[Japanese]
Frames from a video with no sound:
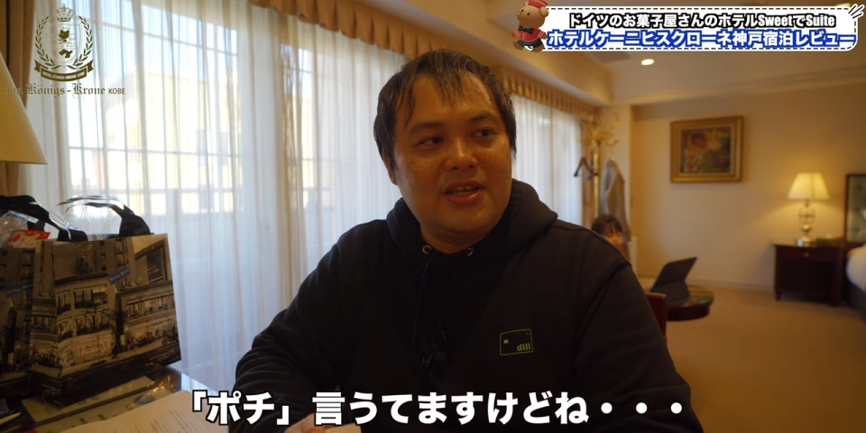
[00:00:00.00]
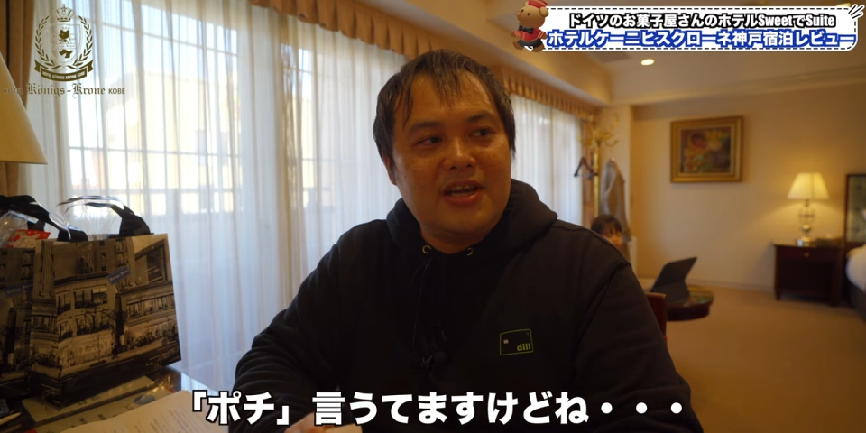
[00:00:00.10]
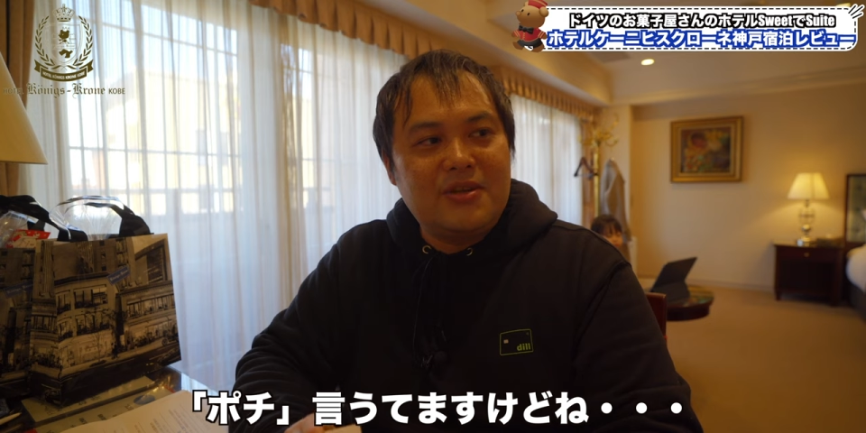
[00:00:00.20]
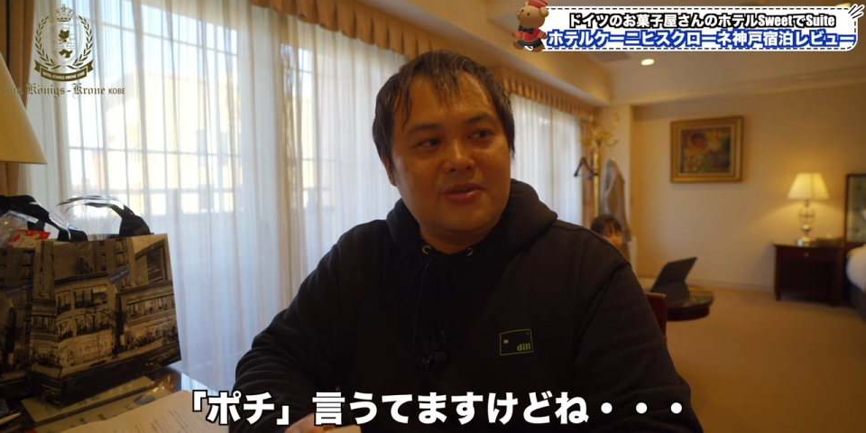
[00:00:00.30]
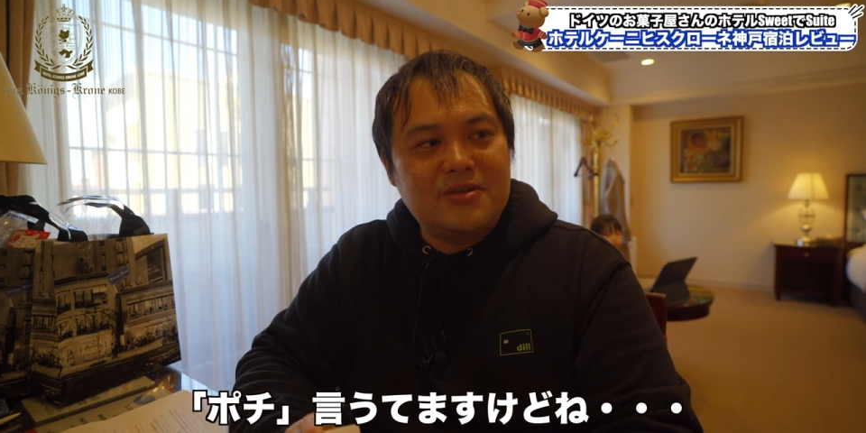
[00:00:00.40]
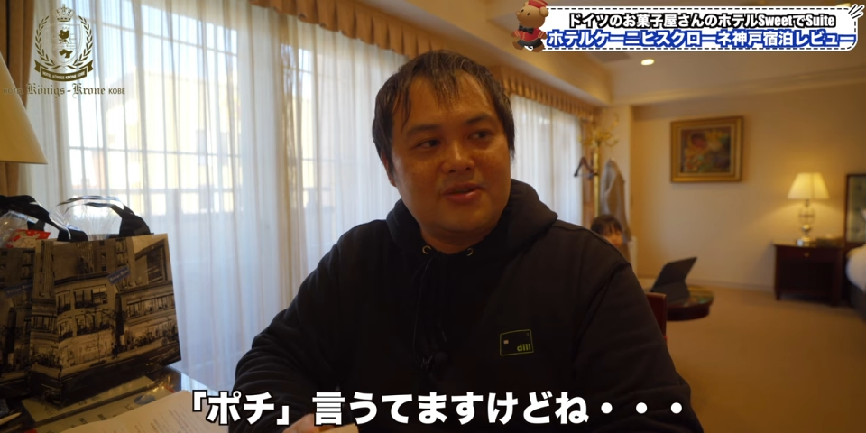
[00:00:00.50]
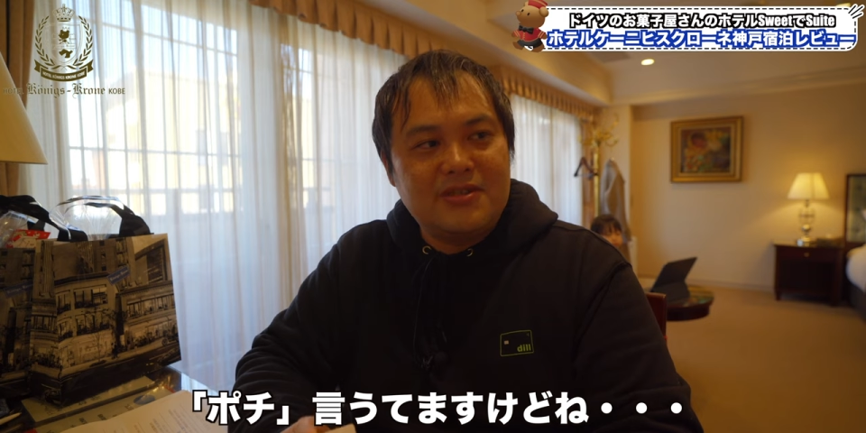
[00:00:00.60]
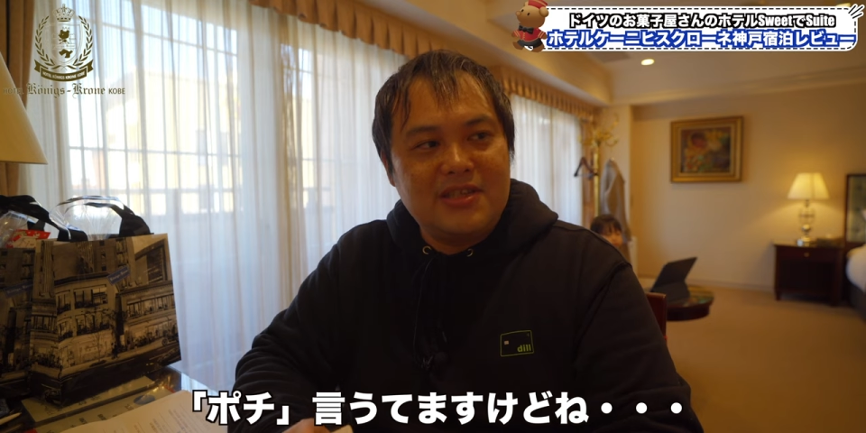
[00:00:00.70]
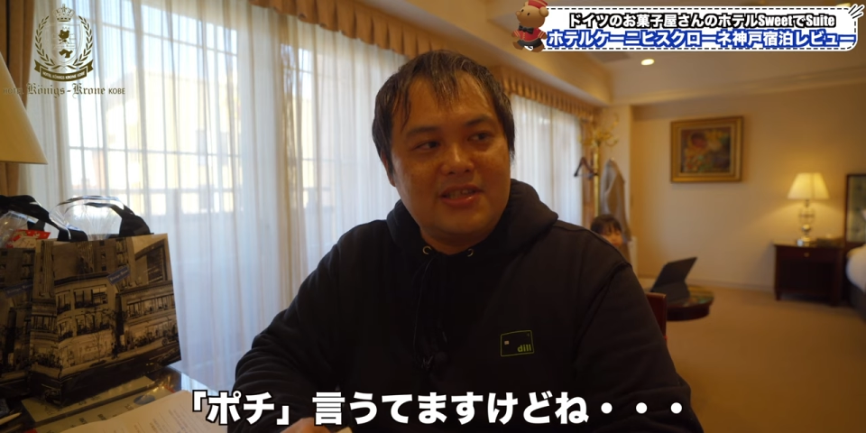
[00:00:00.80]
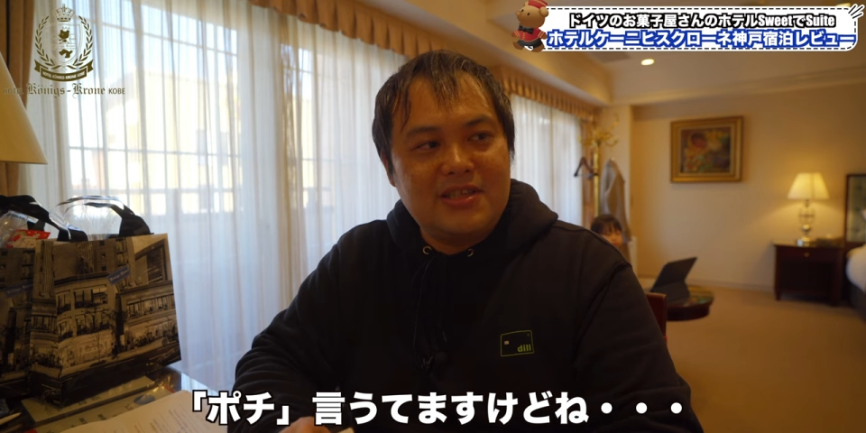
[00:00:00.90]
1階の
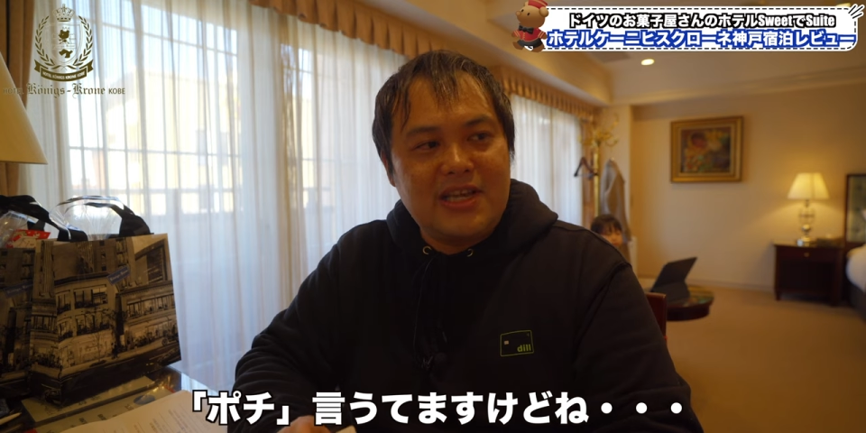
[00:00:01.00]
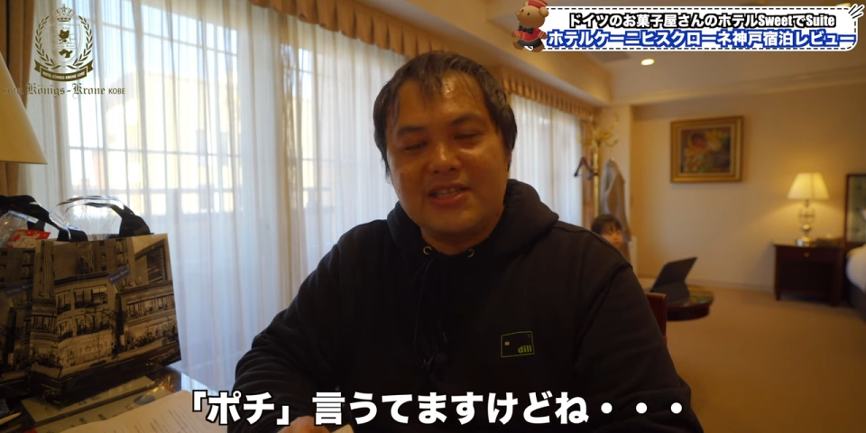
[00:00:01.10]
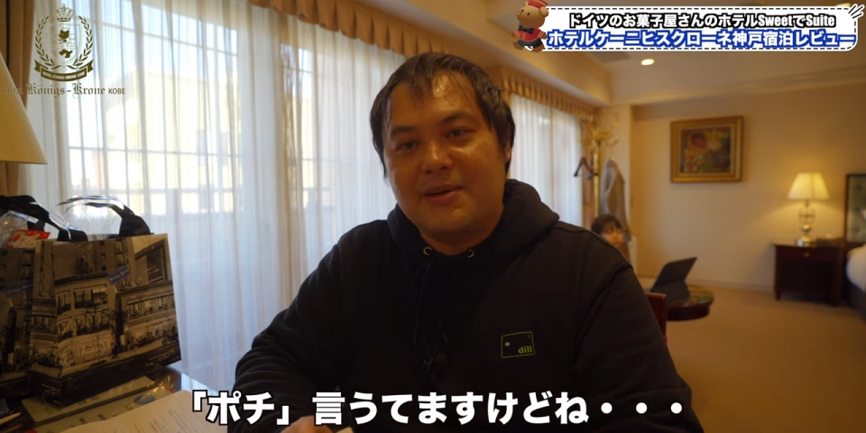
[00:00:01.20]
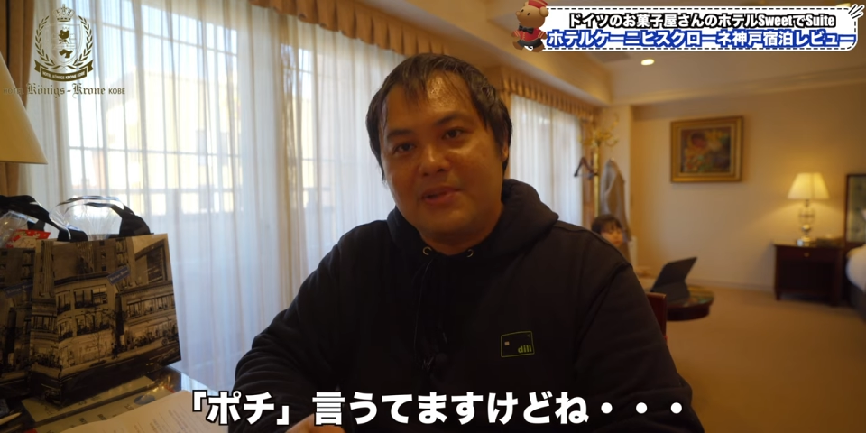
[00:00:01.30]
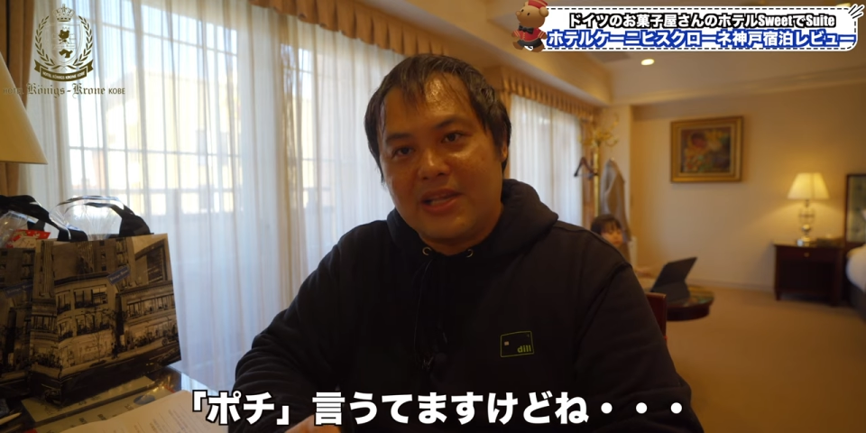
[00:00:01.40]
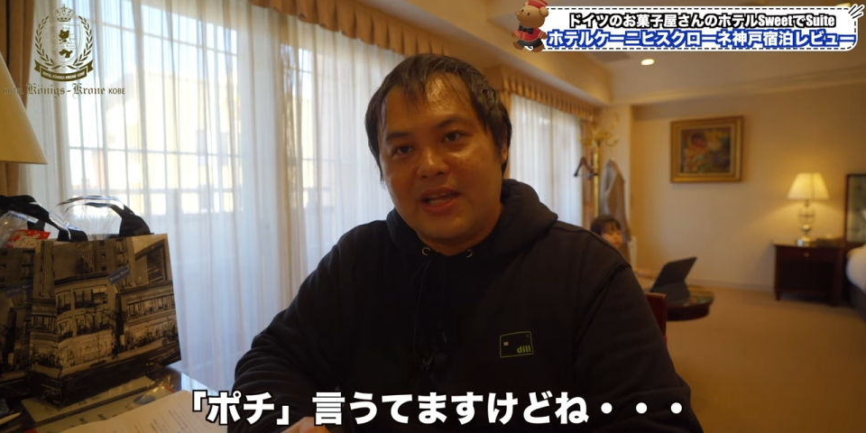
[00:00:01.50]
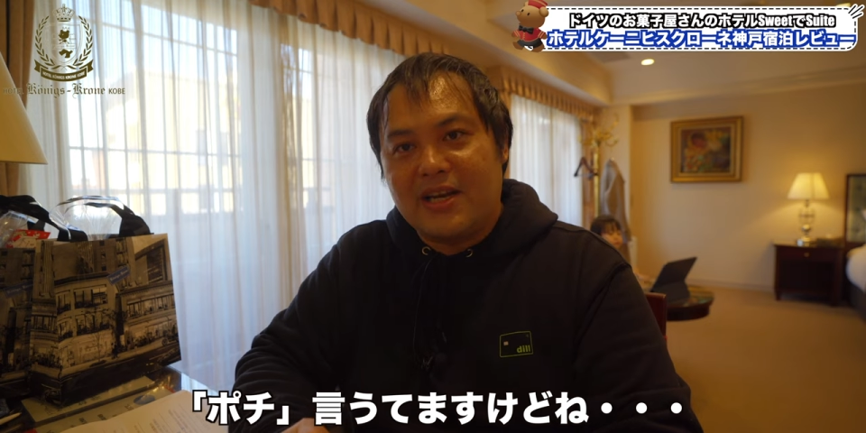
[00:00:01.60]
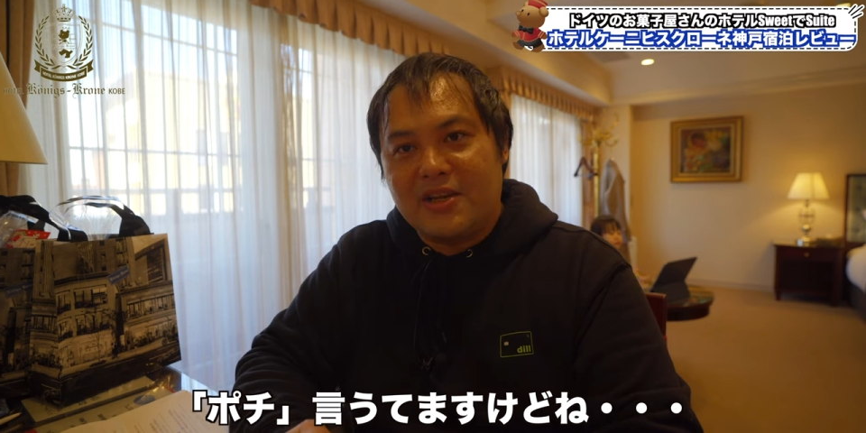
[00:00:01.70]
スイーツ屋さんみたいな、